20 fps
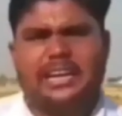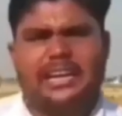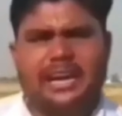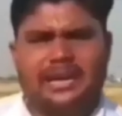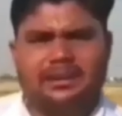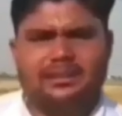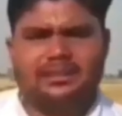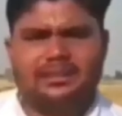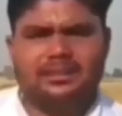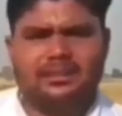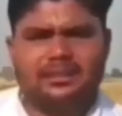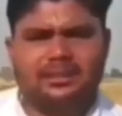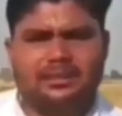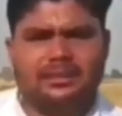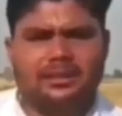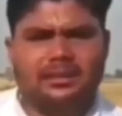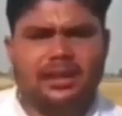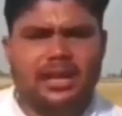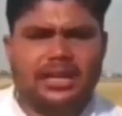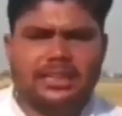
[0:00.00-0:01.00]
वेल डन
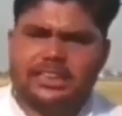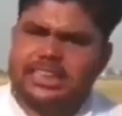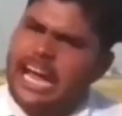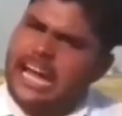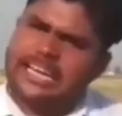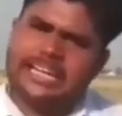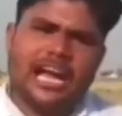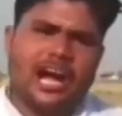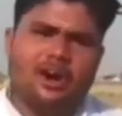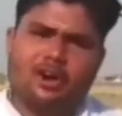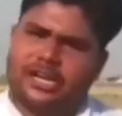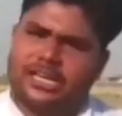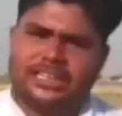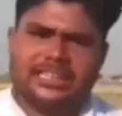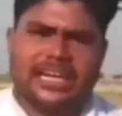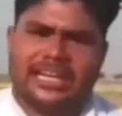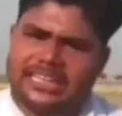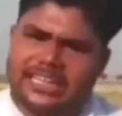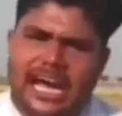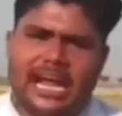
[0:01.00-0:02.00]

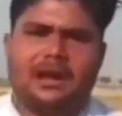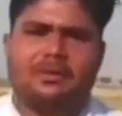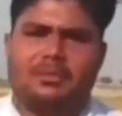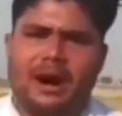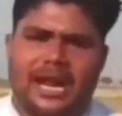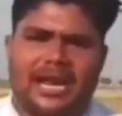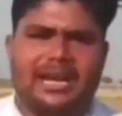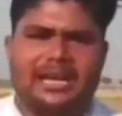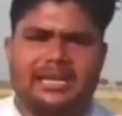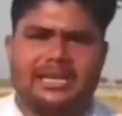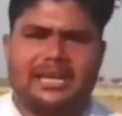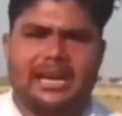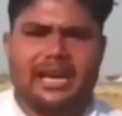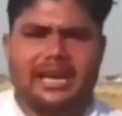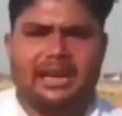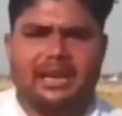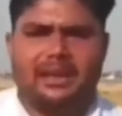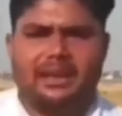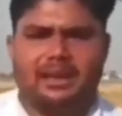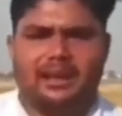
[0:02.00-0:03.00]
तालियां होनी चाहिए यार हमारे
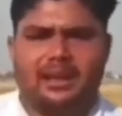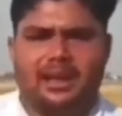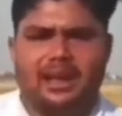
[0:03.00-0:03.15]
लिए